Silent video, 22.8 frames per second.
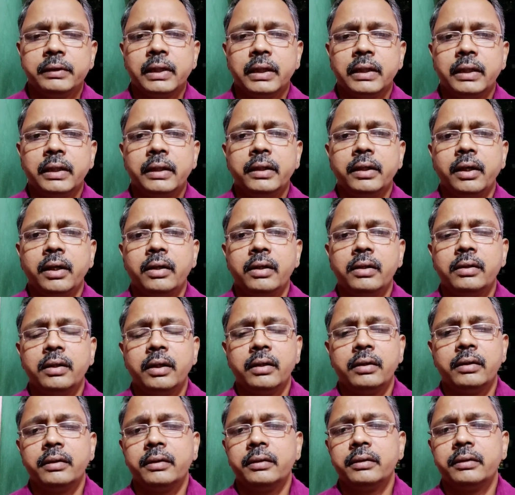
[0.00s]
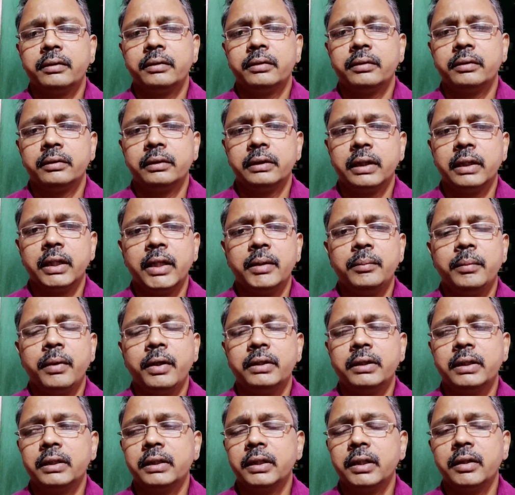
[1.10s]
சென்னை ஆள் தான் சென்னை
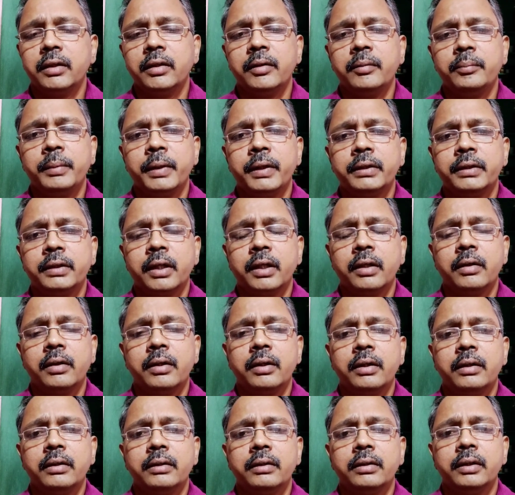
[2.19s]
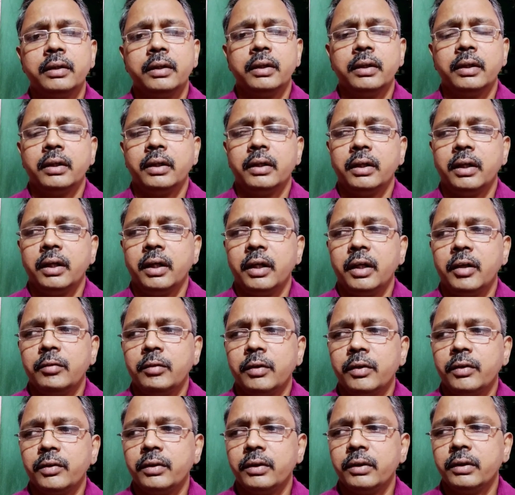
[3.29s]
பாஷை தான் பேசுகிறாரு
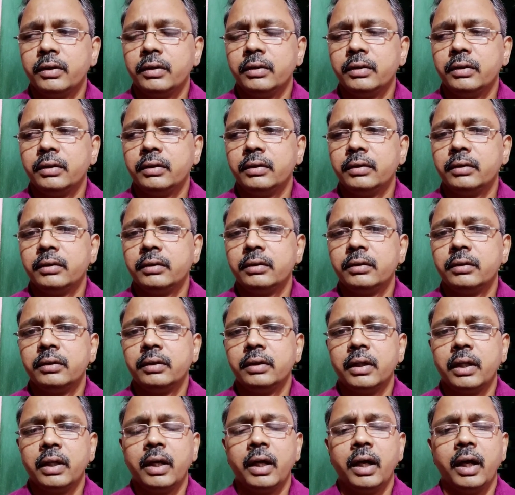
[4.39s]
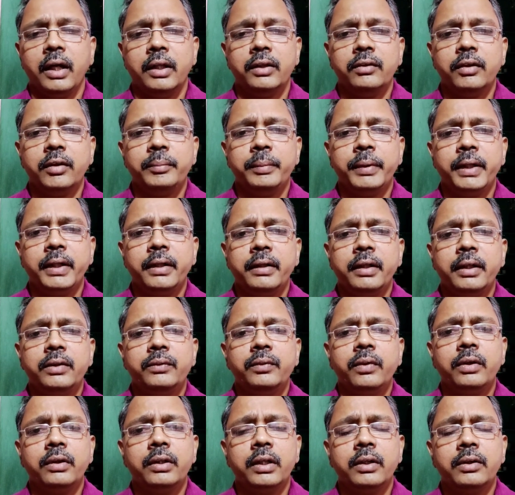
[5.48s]
அப்புறம் வந்து அது ஒரு பெரிய
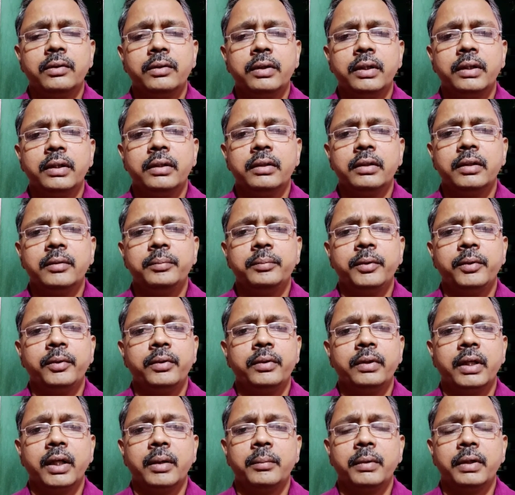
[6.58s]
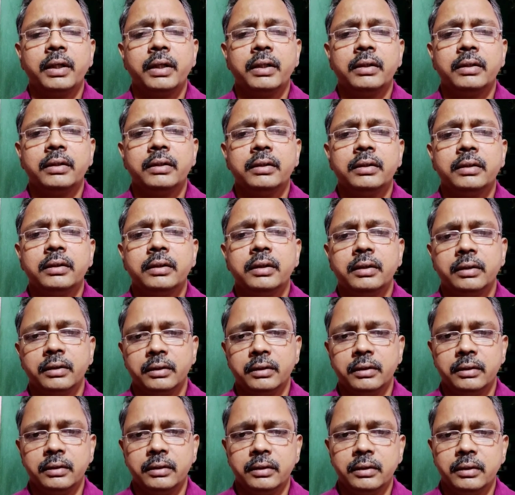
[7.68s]
நெட்ஒர்க்காக கூட இருந்துட்டு போகட்டும் நமக்கு அது
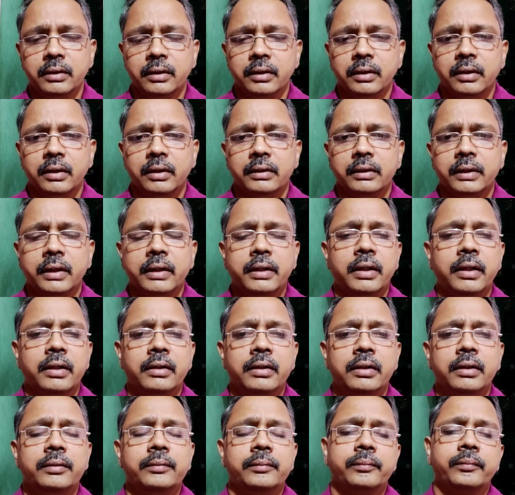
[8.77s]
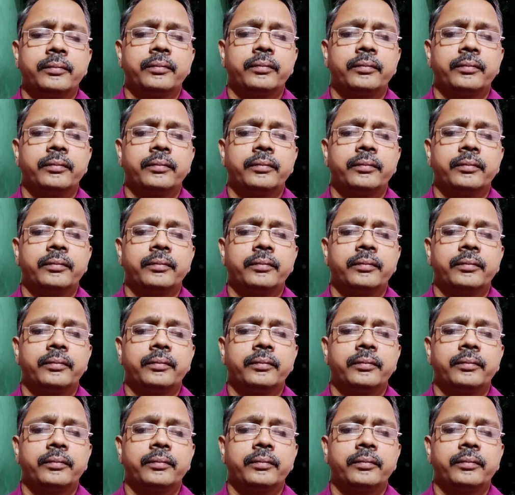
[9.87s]
தெரியாது